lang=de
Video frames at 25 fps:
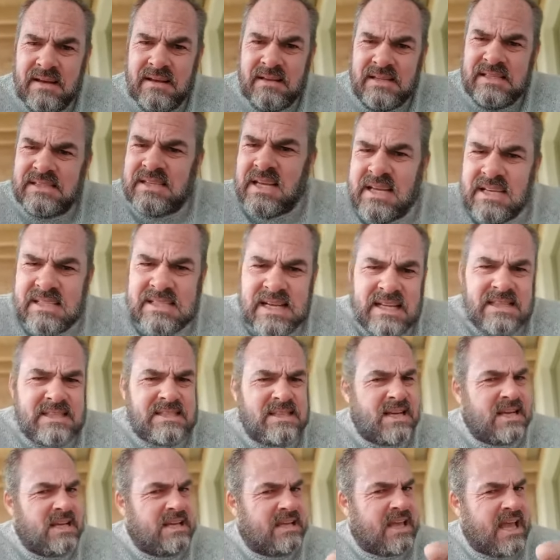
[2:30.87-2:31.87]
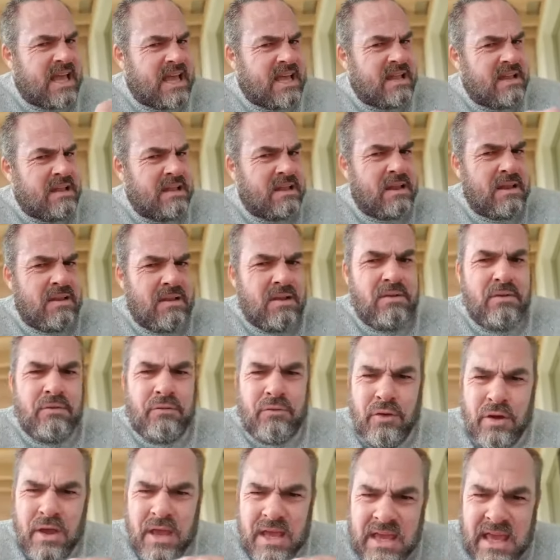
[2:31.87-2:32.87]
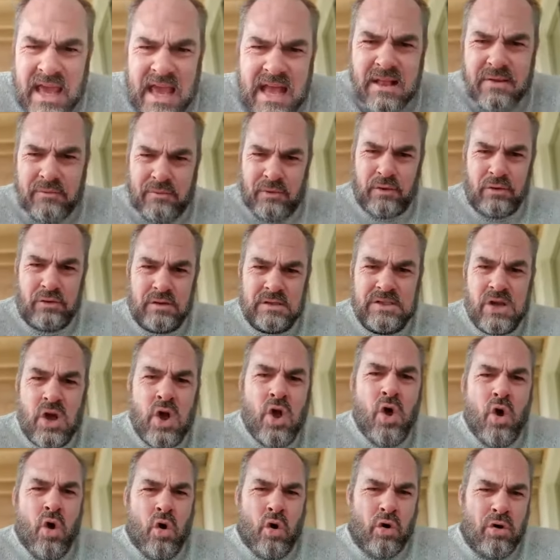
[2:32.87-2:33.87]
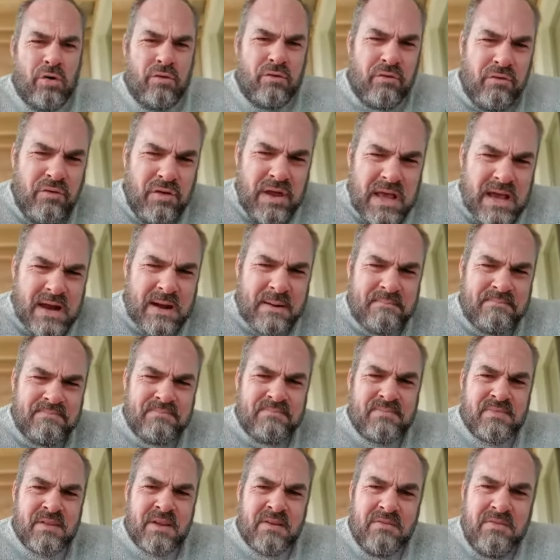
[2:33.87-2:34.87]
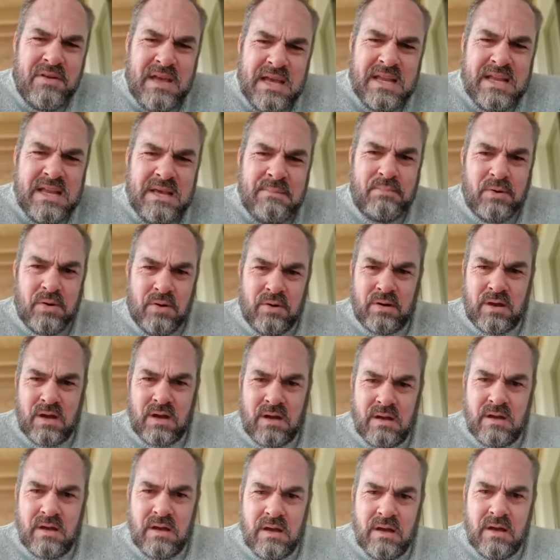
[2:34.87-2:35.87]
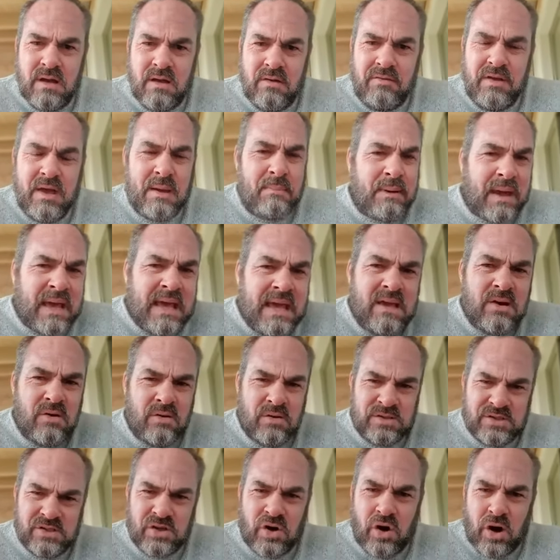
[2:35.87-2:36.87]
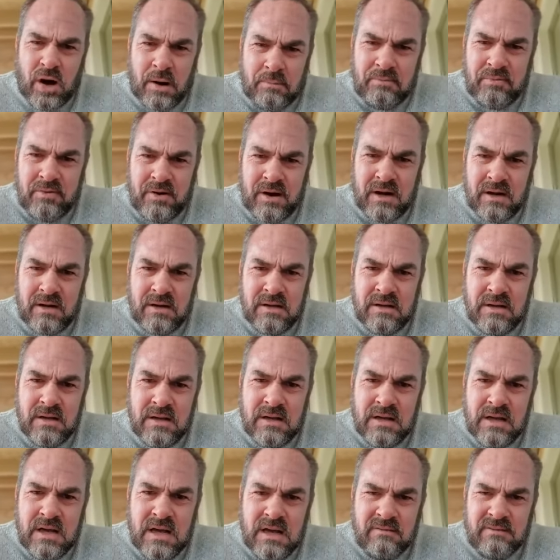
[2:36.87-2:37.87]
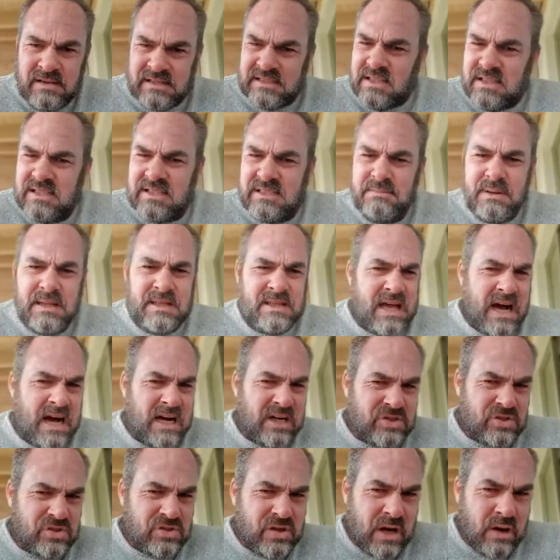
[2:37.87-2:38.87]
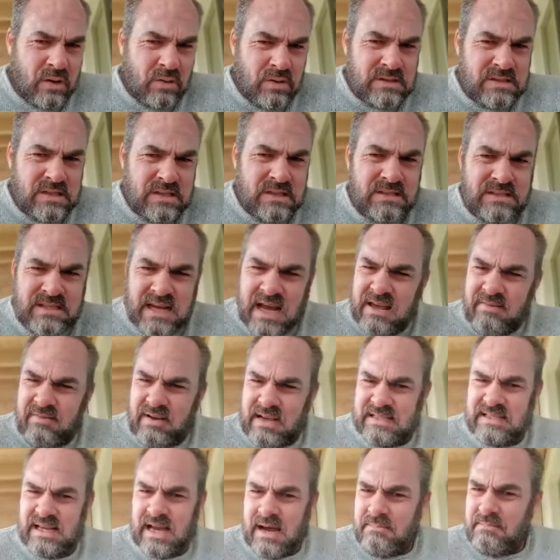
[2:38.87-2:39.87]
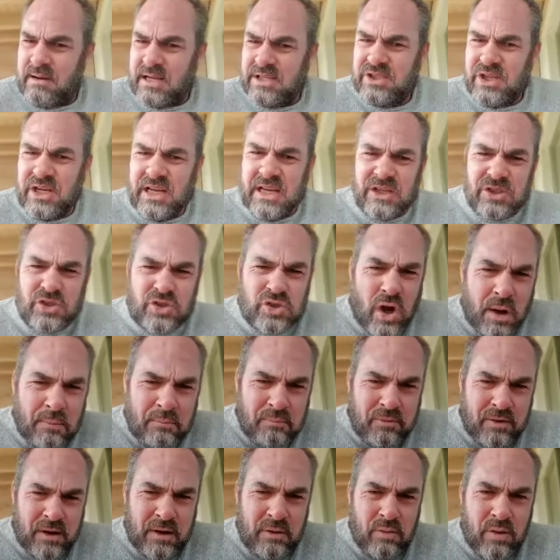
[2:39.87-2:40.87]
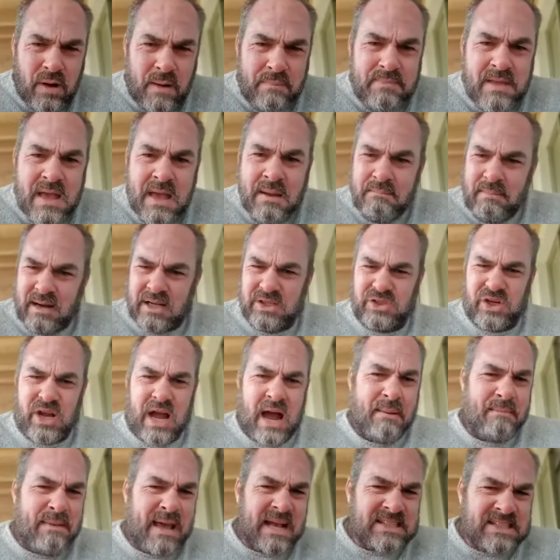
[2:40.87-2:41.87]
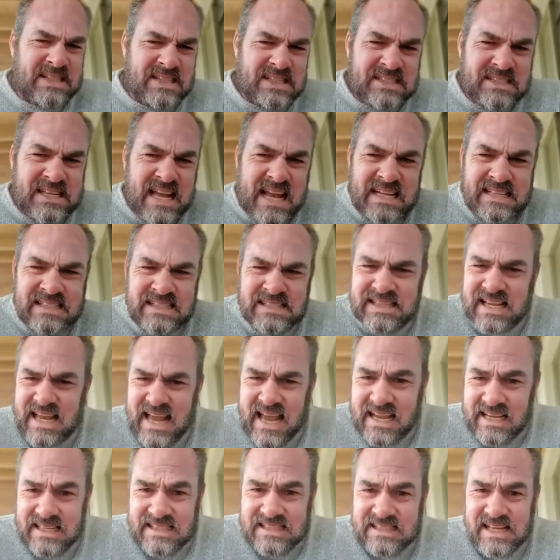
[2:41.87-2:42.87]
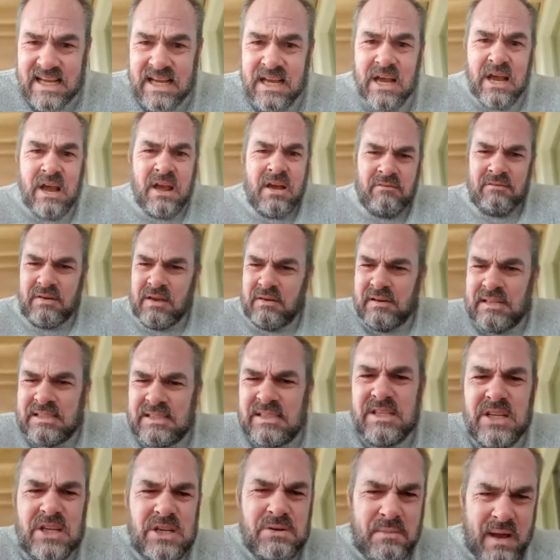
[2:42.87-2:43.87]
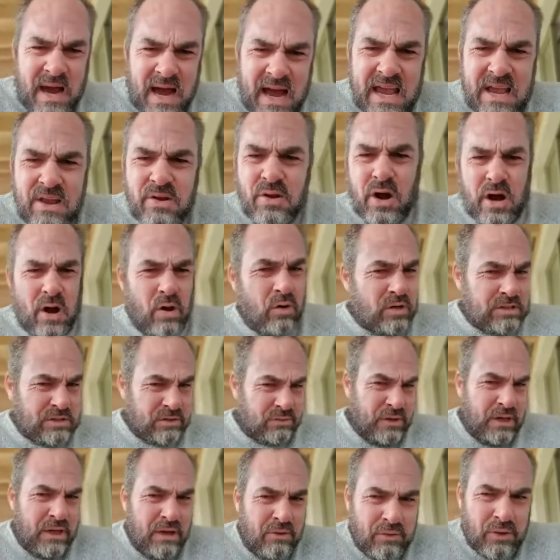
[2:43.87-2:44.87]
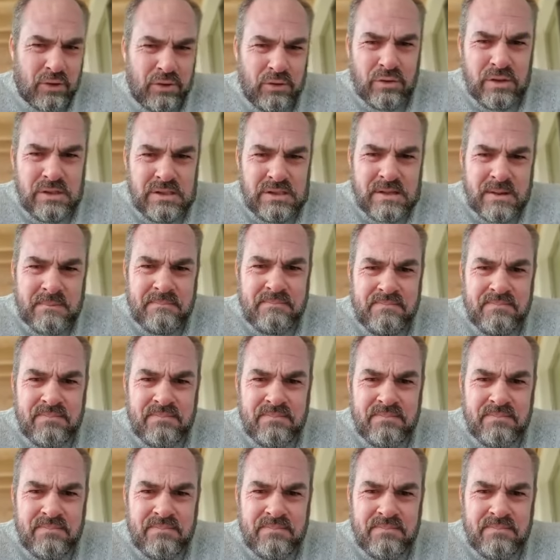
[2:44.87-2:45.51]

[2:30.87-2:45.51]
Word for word: Diese Gesetze jeden, für jeden von uns. Und wir, wir die Bürger, wir bringen unsere Opfer. Wir sitzen mit dem Arsch zu Hause, teilweise haben manche ihren Job verloren, manche haben Existenzängste, wir wissen nicht mehr ein noch aus, viele von uns.